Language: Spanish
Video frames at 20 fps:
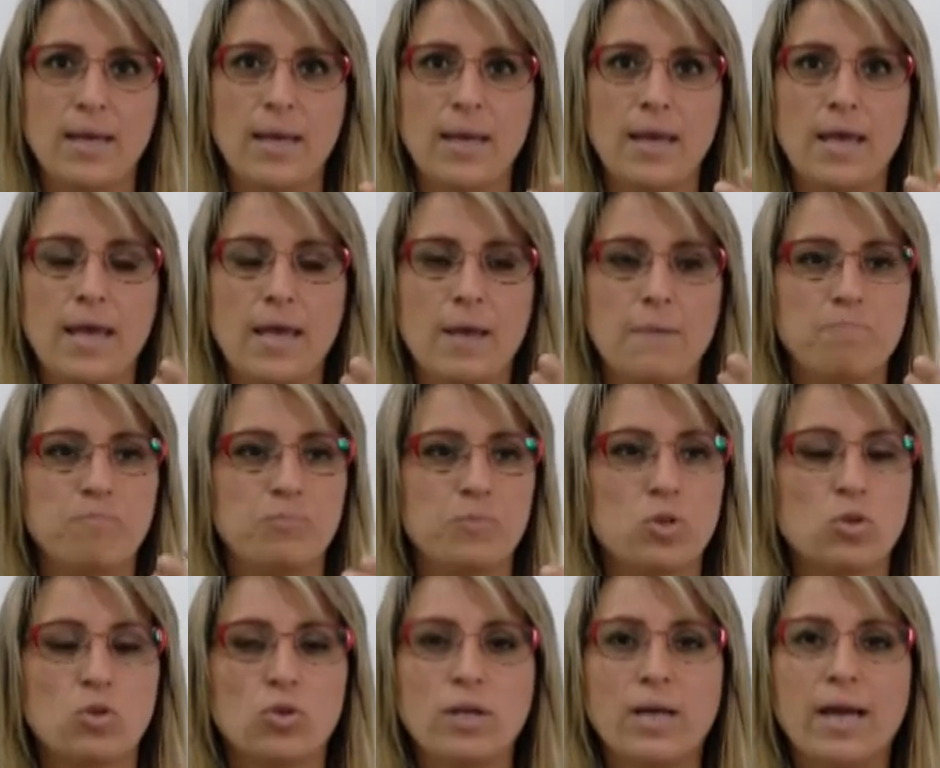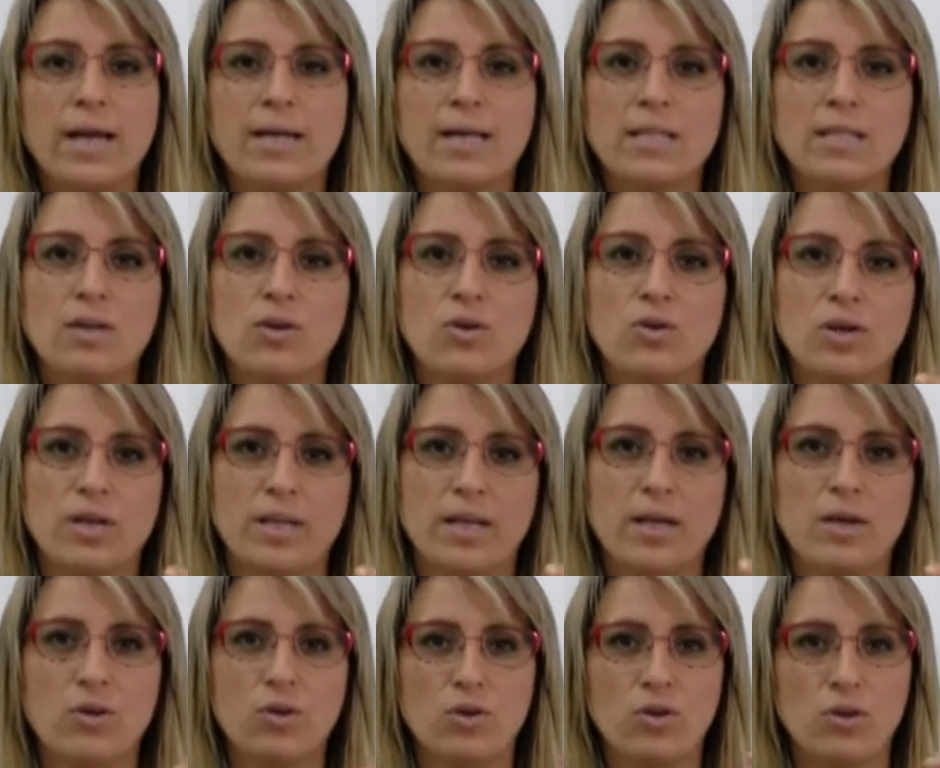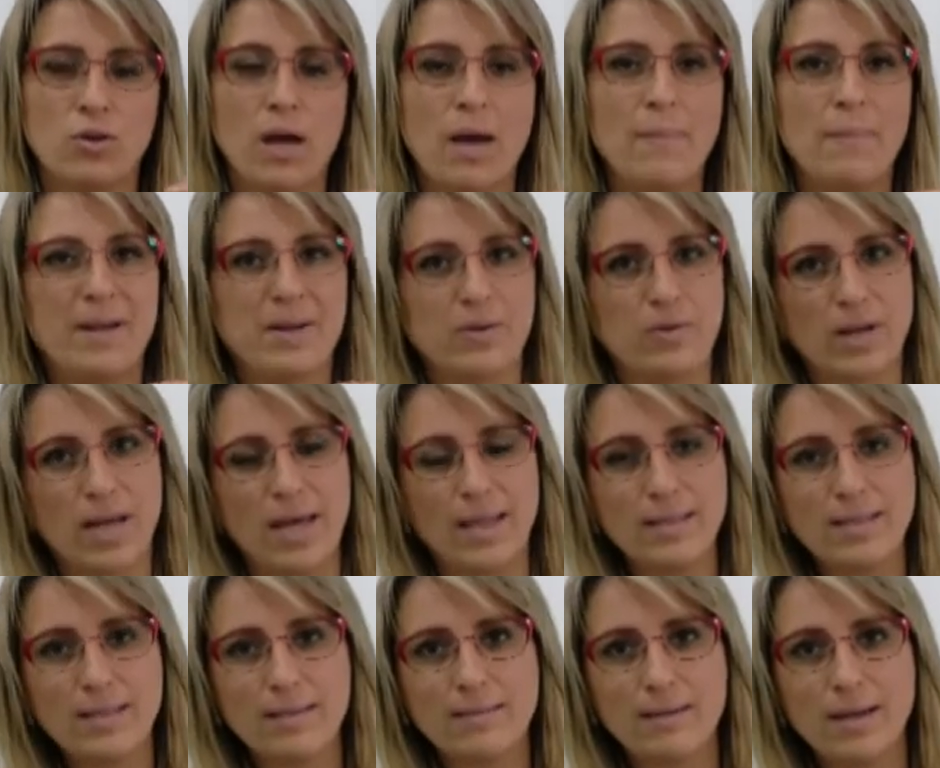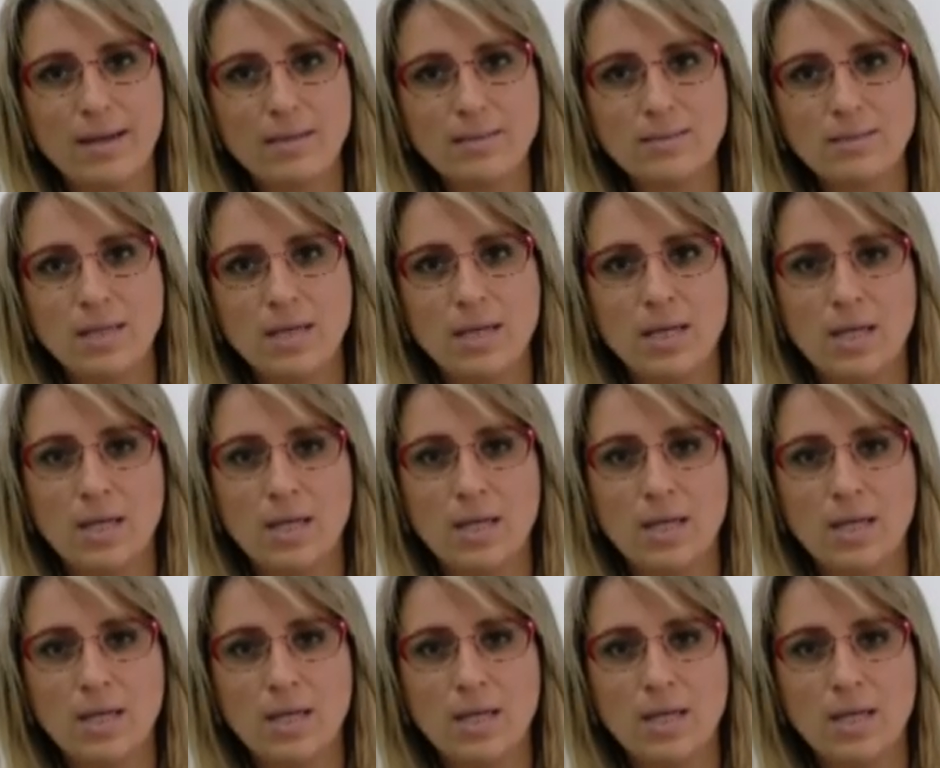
eh, todas aquellas ojeras color amarronaditas,